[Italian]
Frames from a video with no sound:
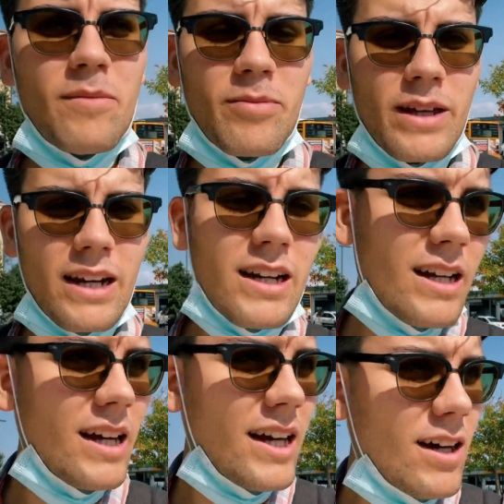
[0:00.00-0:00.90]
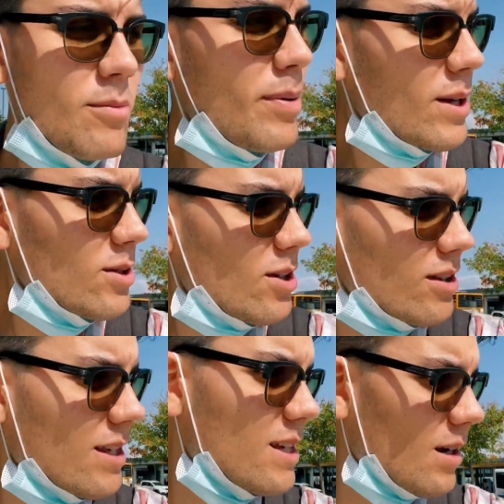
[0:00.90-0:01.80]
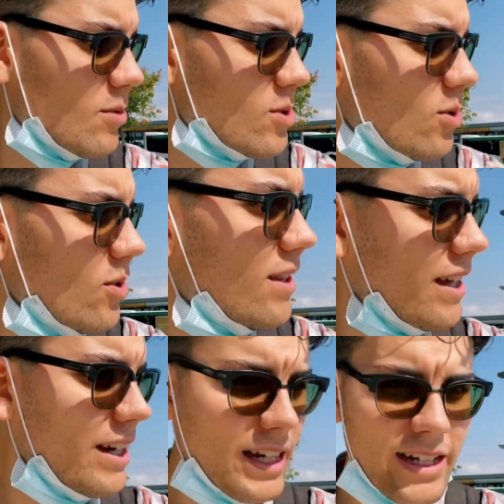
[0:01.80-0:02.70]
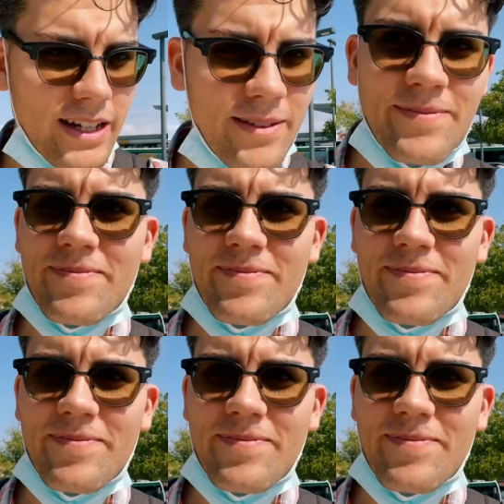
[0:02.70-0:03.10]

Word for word: Per eh, un paio di notti saremo solo io e te Rick.